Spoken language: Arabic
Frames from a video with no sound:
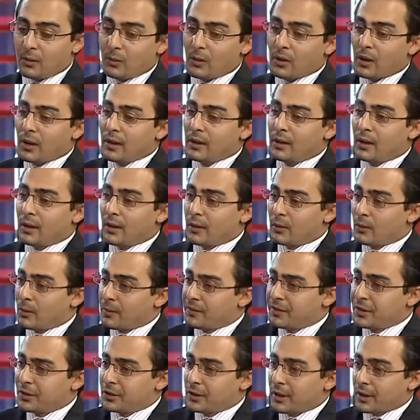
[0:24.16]
والله لا هو ما
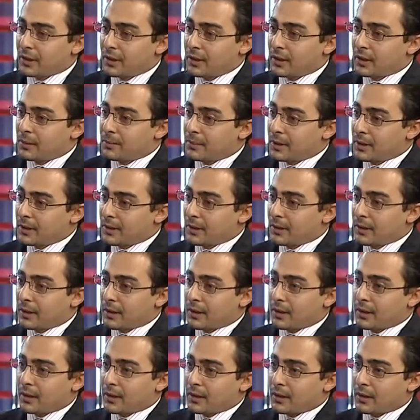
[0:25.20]
فيش تغيير كبير
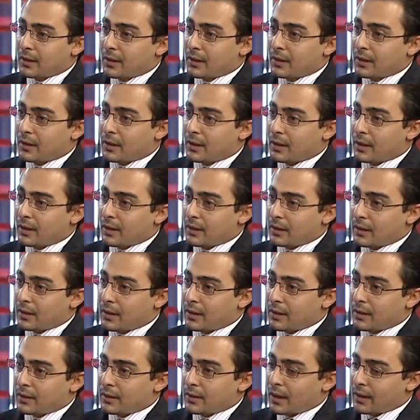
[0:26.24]
أه
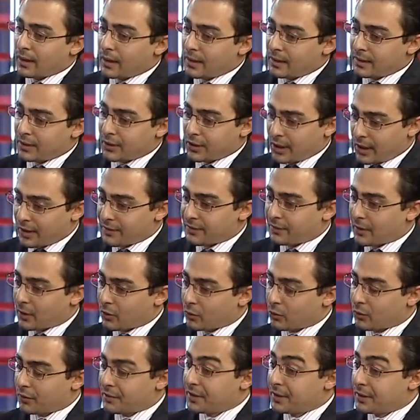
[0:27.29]
انا لسه شايف
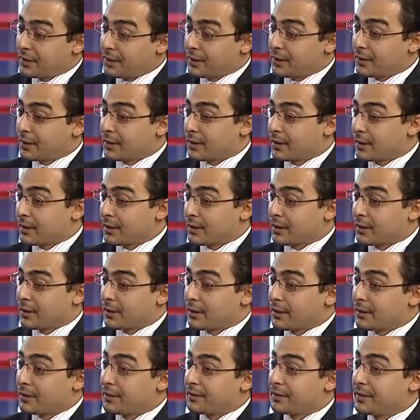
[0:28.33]
برضو في
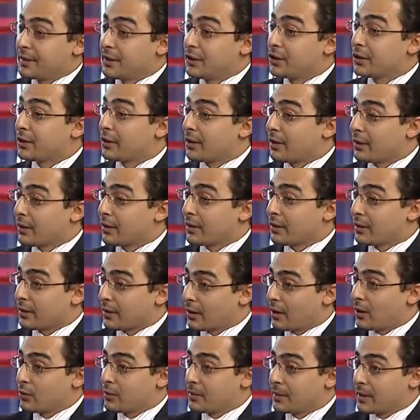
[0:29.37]
في شراء
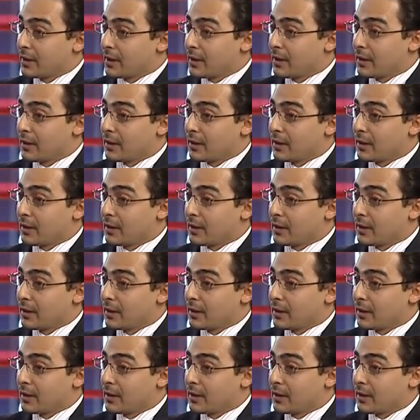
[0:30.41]
قوي من